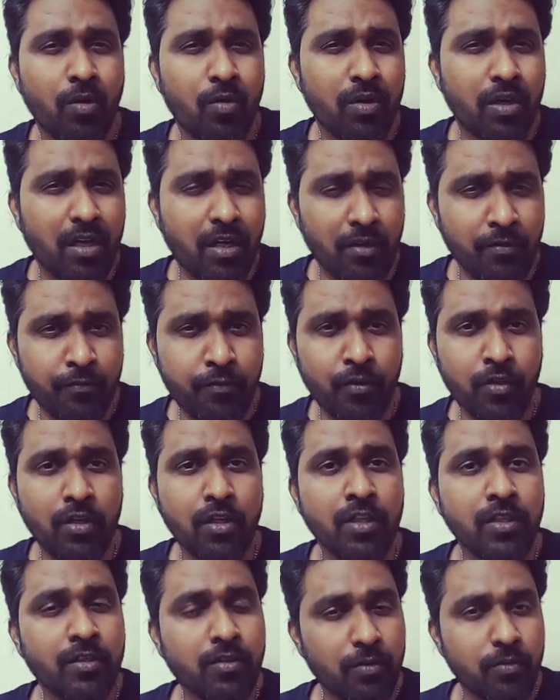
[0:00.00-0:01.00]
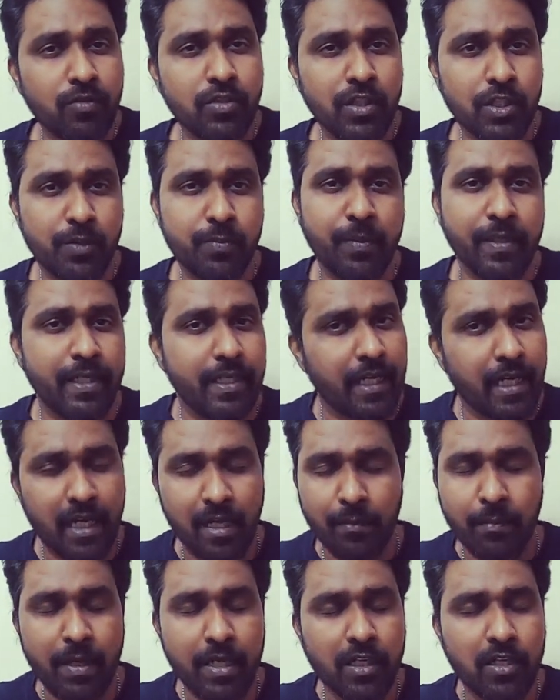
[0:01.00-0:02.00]
ஒரு கம்ஃபர்ட்டான க்ரூசிங் ஸ்பீட்
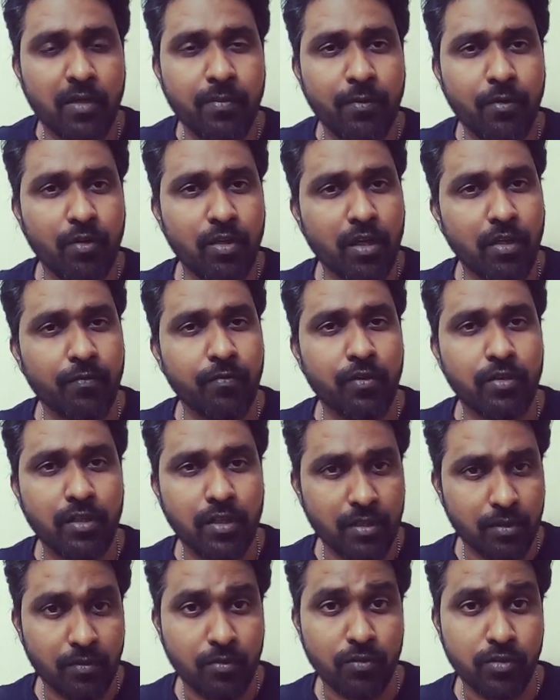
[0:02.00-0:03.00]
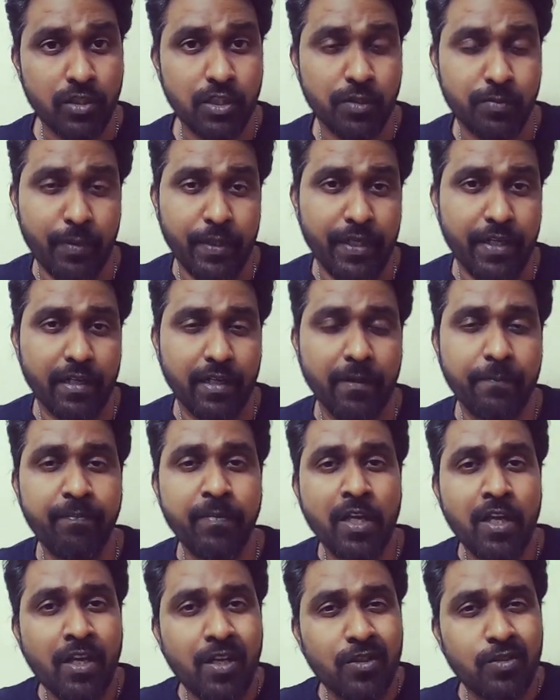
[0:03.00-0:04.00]
எல்லா பைக்குமே ஒரு கம்ஃபர்ட்டான க்ரூசிங் ஸ்பீட் இருக்குது
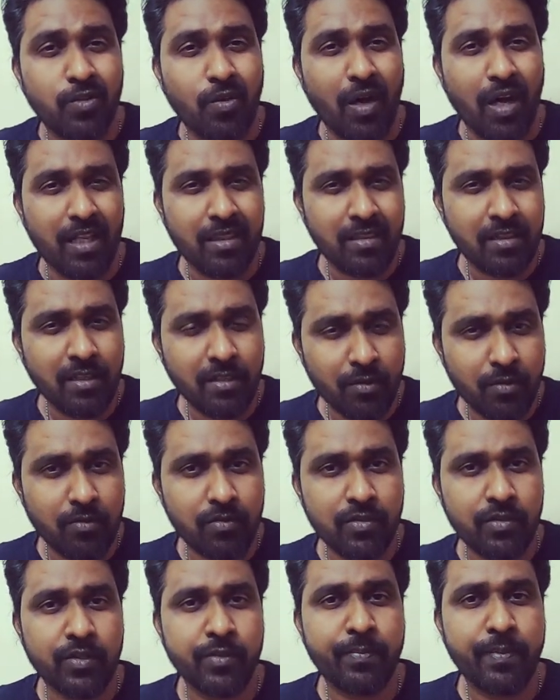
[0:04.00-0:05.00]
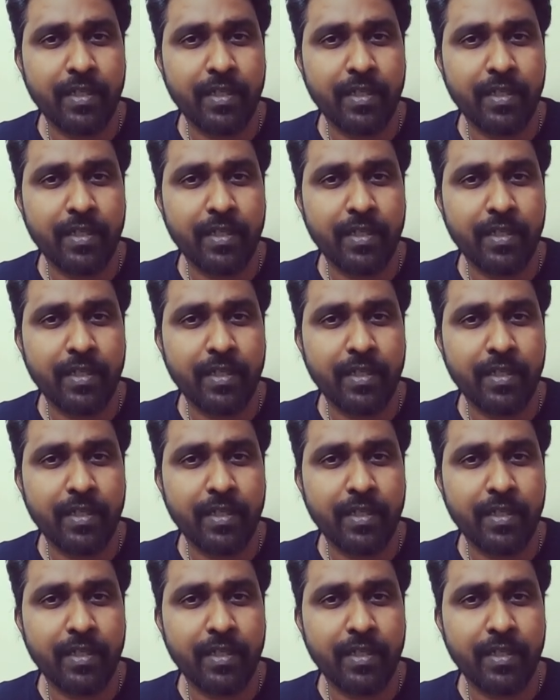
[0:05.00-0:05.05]
ஸோ அந்த க்ரூசிங்